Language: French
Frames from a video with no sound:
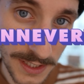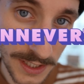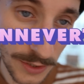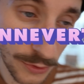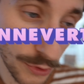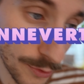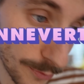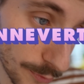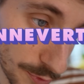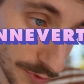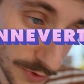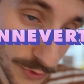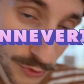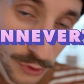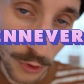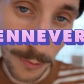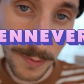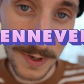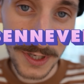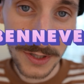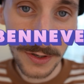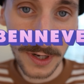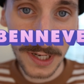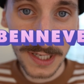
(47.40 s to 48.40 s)
Si tu ne me suis toujours
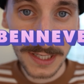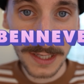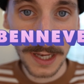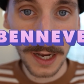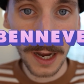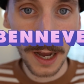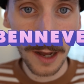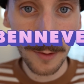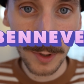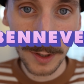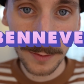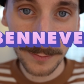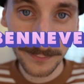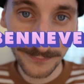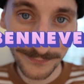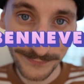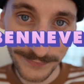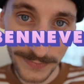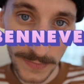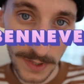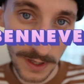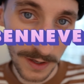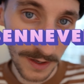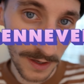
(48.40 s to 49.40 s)
pas sur Instagram,
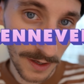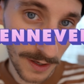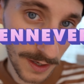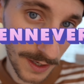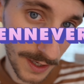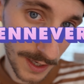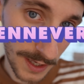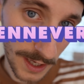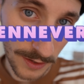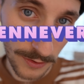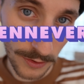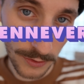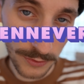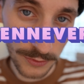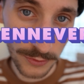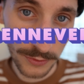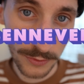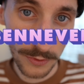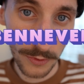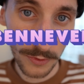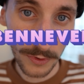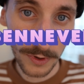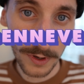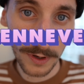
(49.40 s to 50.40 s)
qu'attends-tu
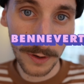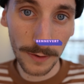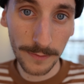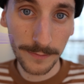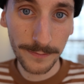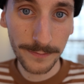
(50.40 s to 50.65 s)
donc